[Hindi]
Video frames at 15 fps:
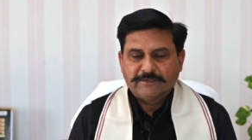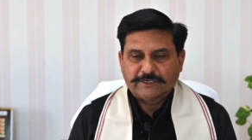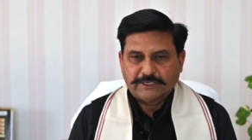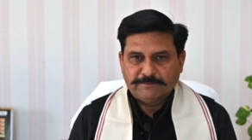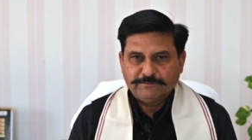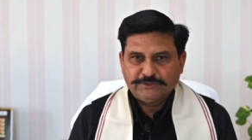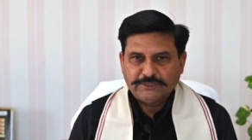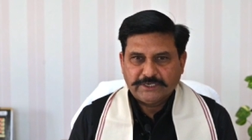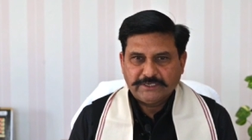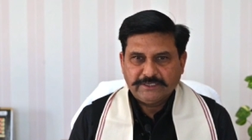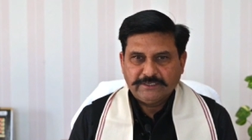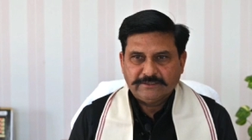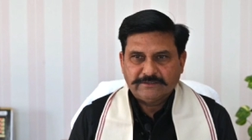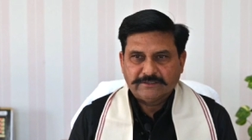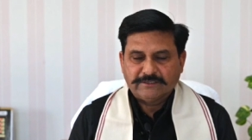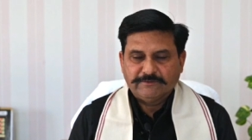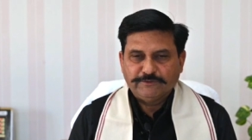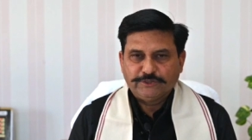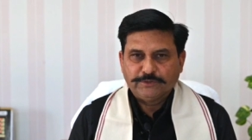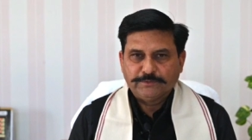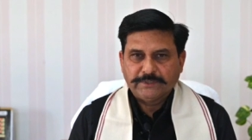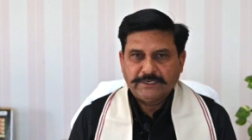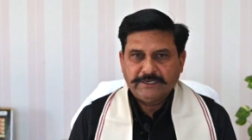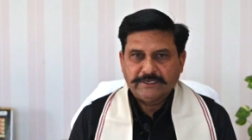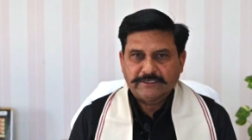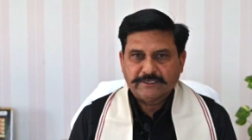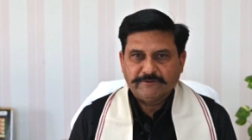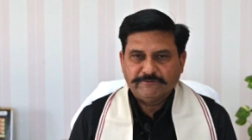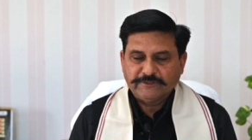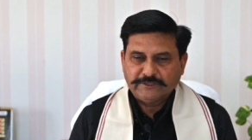कर्मचारी तथा विश्वविद्यालय
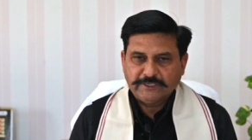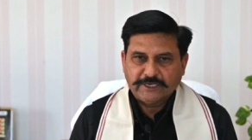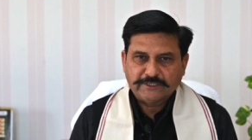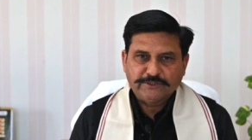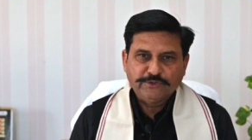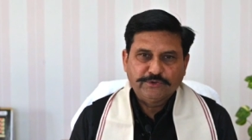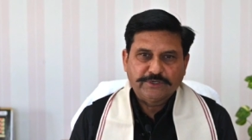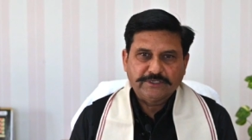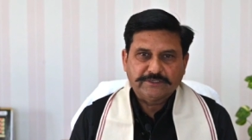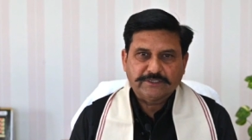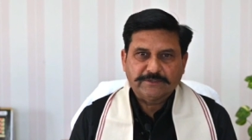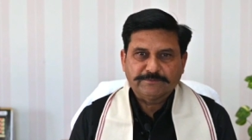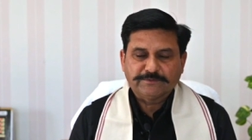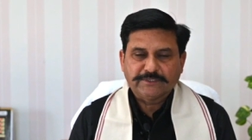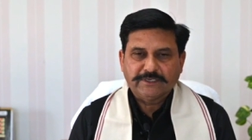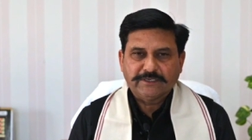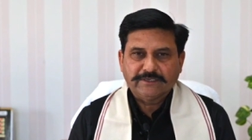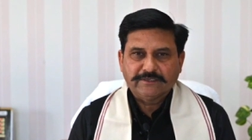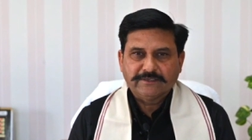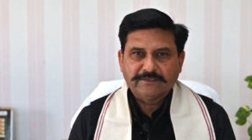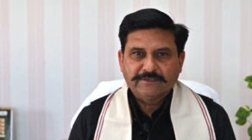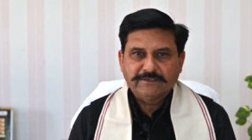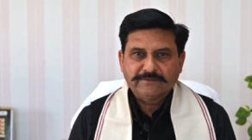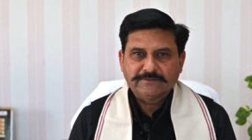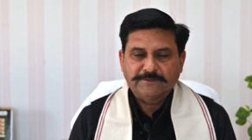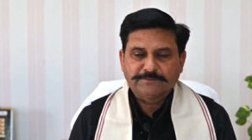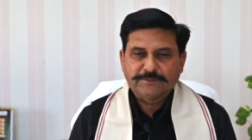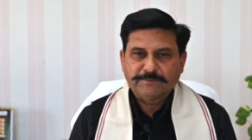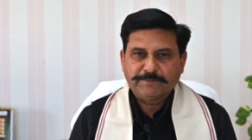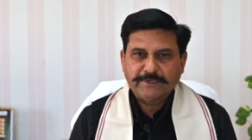के विद्यार्थियों की तरफ से
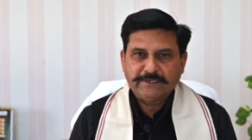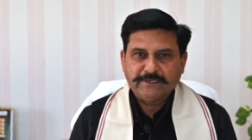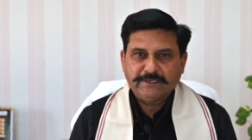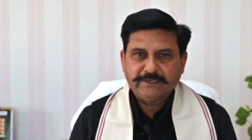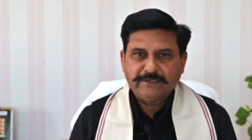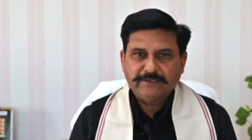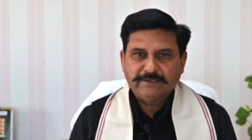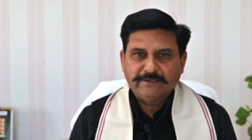सबसे पहले